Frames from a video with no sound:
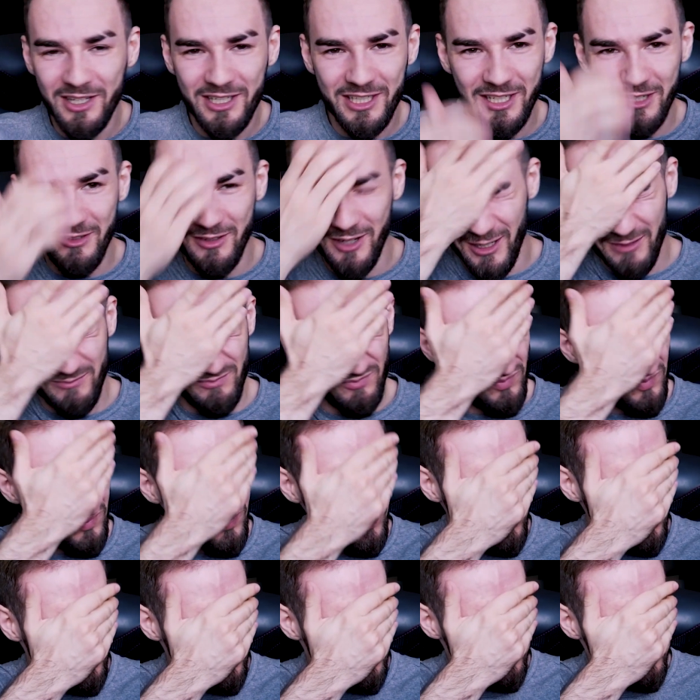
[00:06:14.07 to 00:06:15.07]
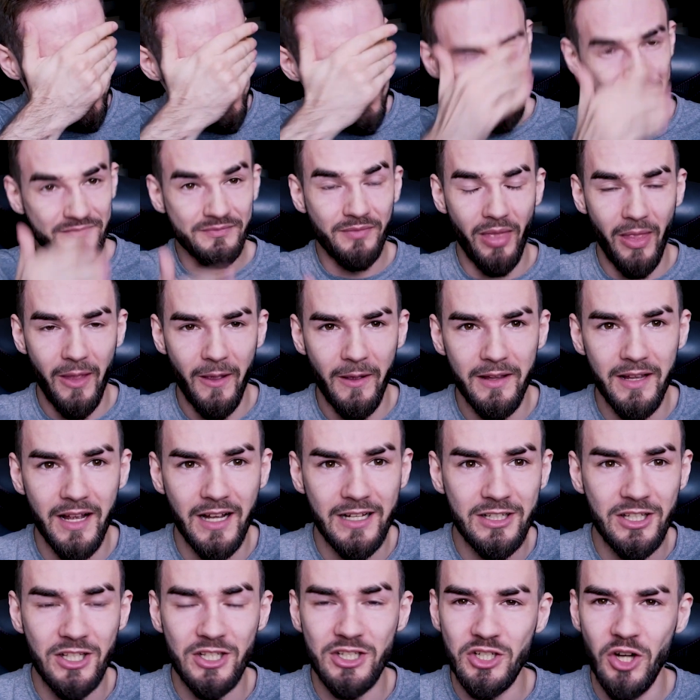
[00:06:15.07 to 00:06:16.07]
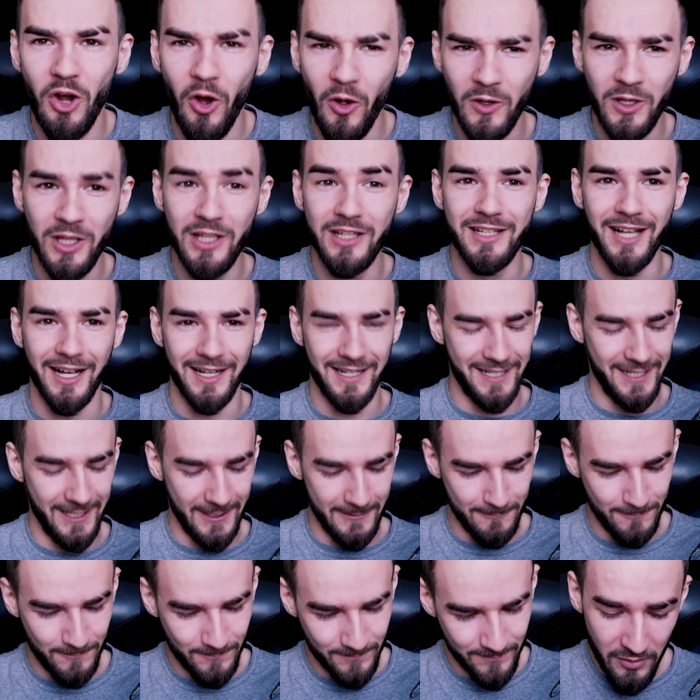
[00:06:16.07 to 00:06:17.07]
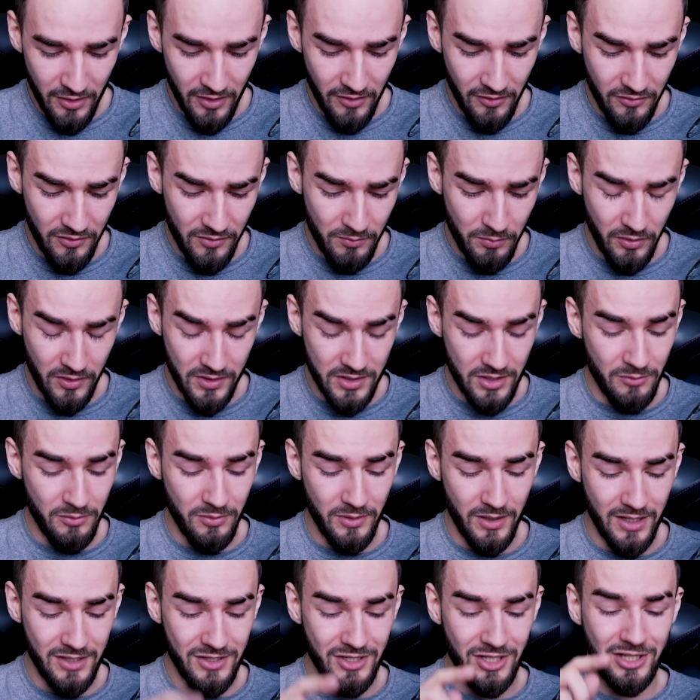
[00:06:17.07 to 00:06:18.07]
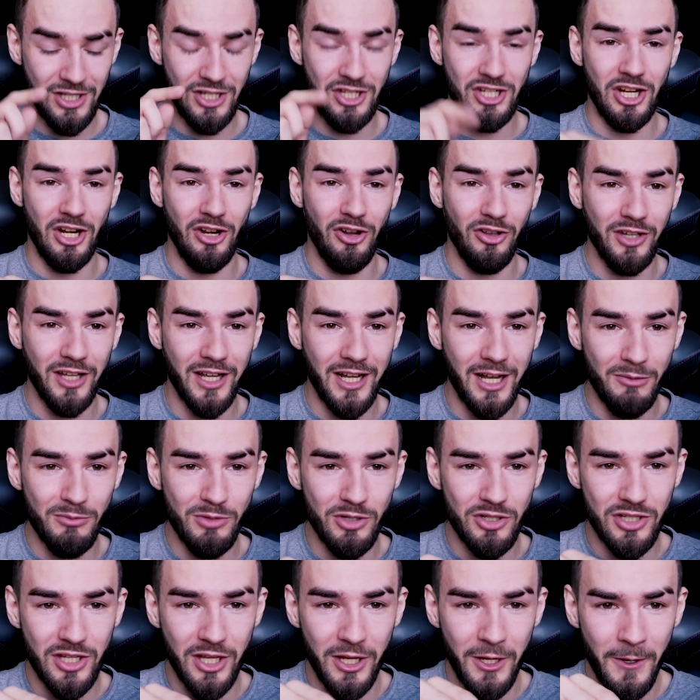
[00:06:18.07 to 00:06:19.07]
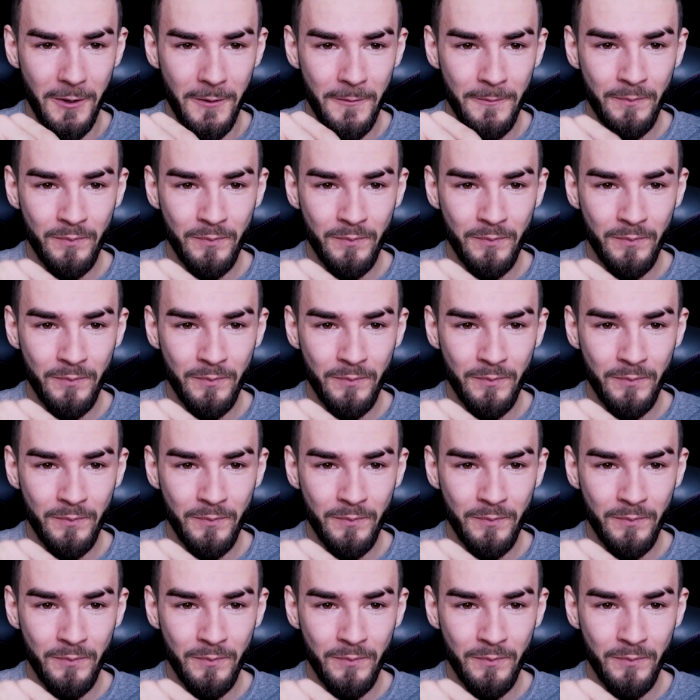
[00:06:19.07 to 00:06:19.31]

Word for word: wykrzywia. Mm, jak te szoki takie. Powiem, powiedziałbym nawet, że te zielone kamyczki,